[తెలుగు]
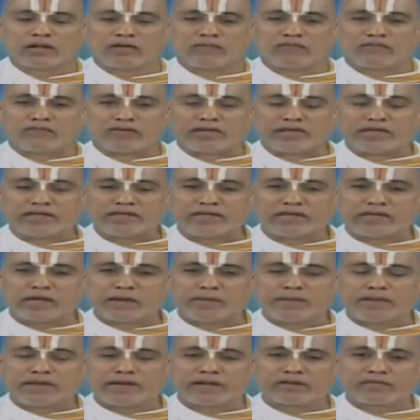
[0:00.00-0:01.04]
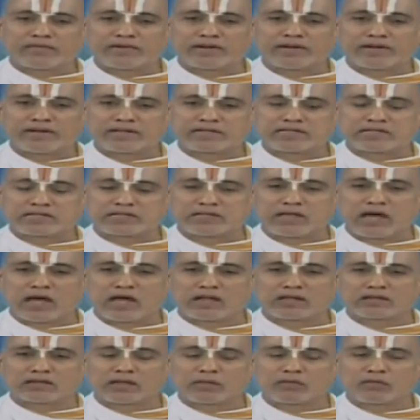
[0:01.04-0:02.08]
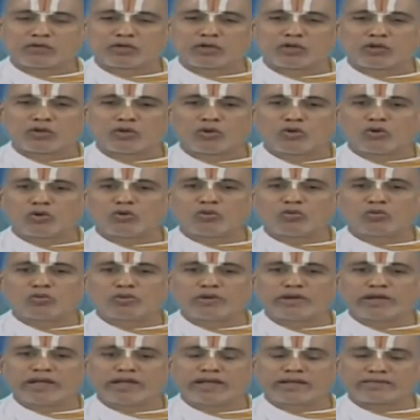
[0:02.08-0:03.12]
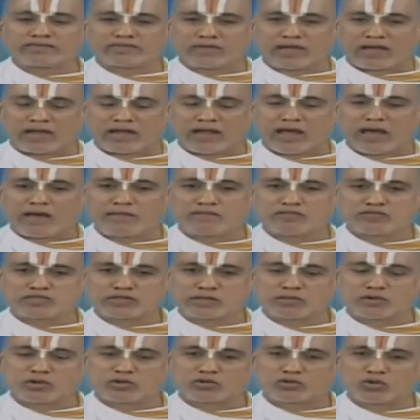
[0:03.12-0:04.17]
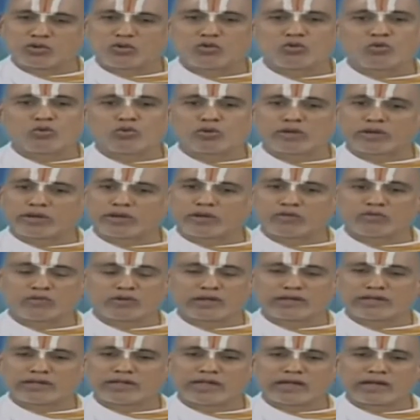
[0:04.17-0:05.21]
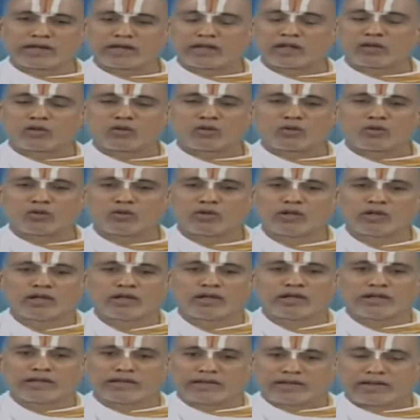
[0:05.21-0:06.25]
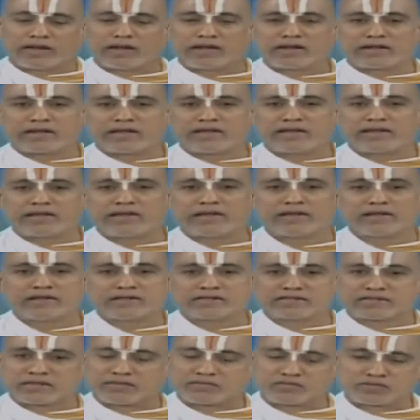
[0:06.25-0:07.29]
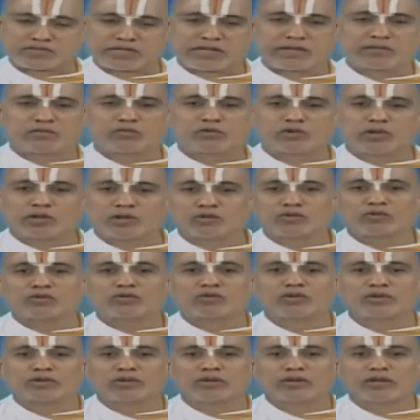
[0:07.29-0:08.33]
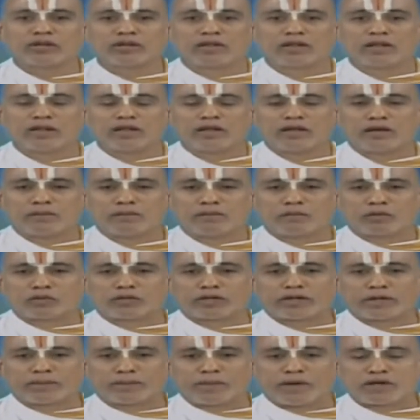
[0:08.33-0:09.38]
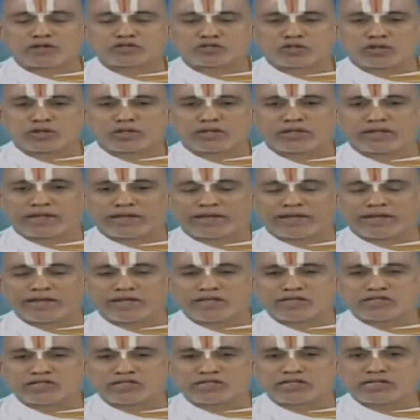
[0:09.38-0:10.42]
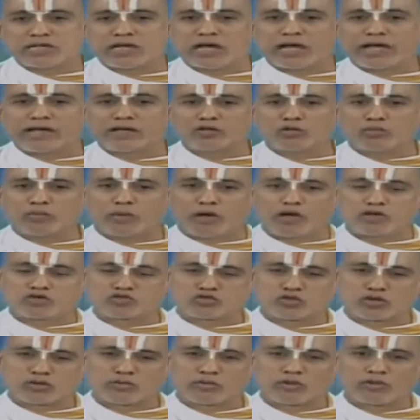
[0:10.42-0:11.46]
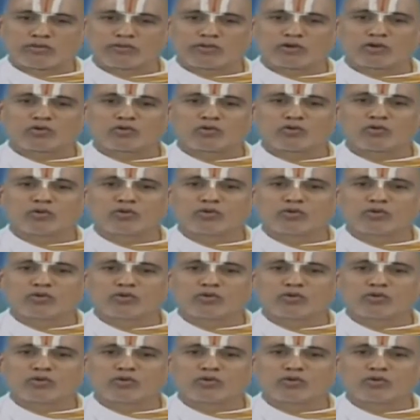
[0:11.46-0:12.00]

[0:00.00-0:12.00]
వైదికమైనటువంటి సిద్ధాంతములలో ఉండే చాలా అంశములతో కూడుకుని ఉన్నది అనడంలో ఎలాంటి సంశయము లేదు మొదటి పాసురం దగ్గర నుంచి ఐదు పాసురముల వరకు